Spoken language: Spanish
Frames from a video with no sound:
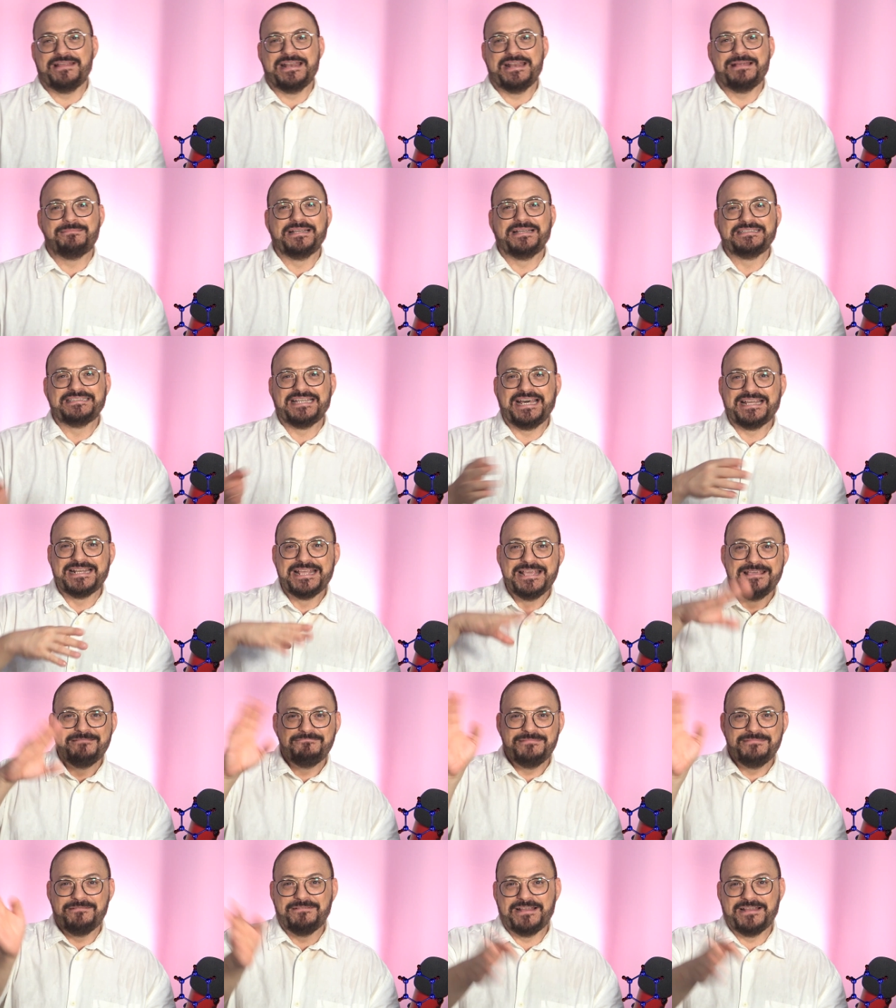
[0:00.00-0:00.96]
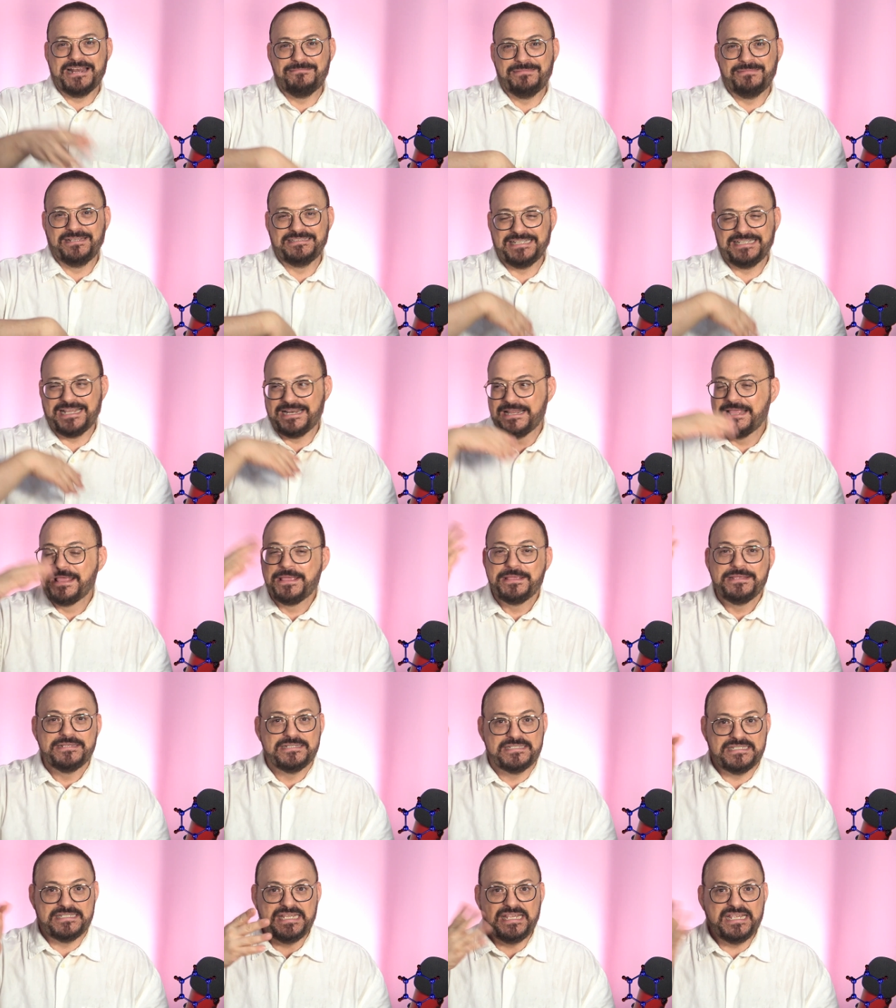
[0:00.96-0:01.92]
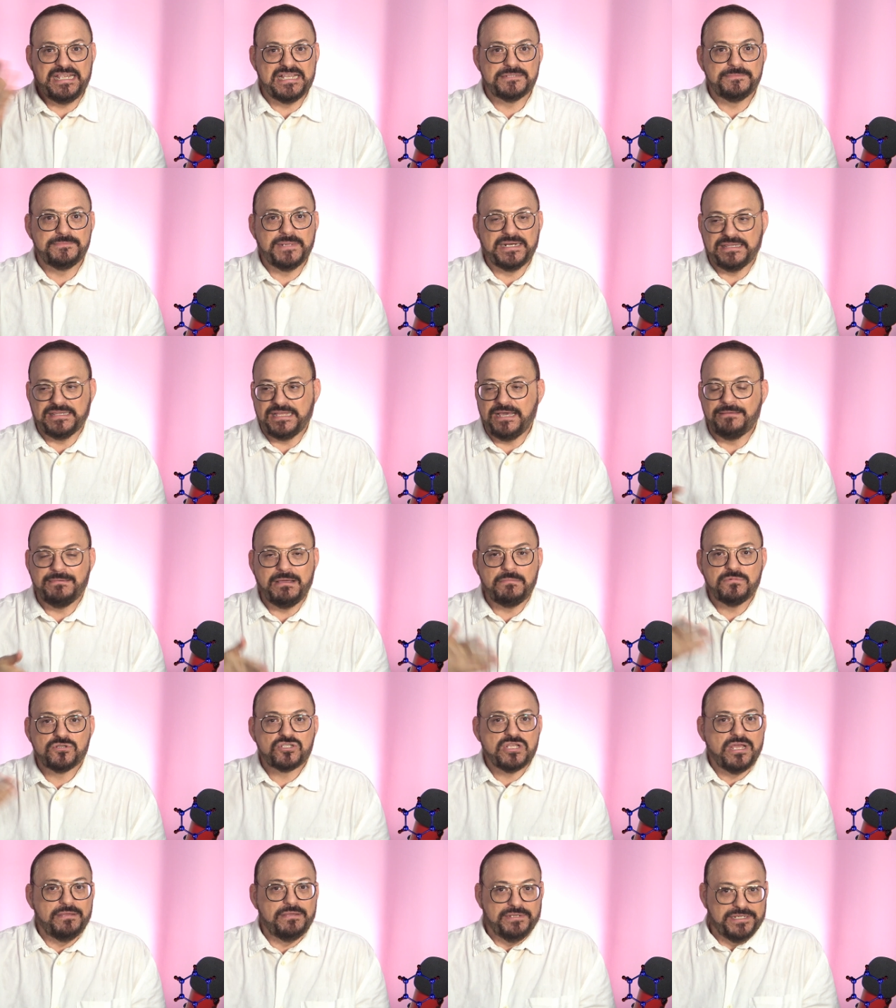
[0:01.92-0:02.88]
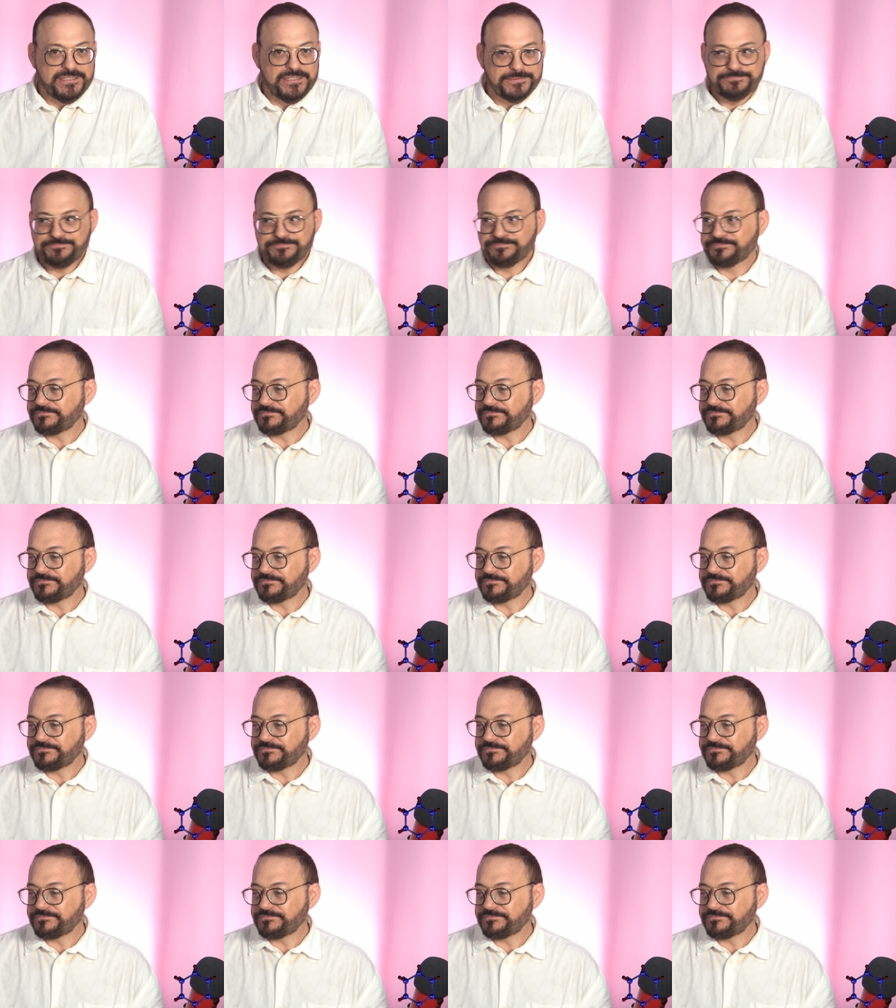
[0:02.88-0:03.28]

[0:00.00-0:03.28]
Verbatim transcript: van a matar, me van a matar. Sí, es verdad, vamos a ver.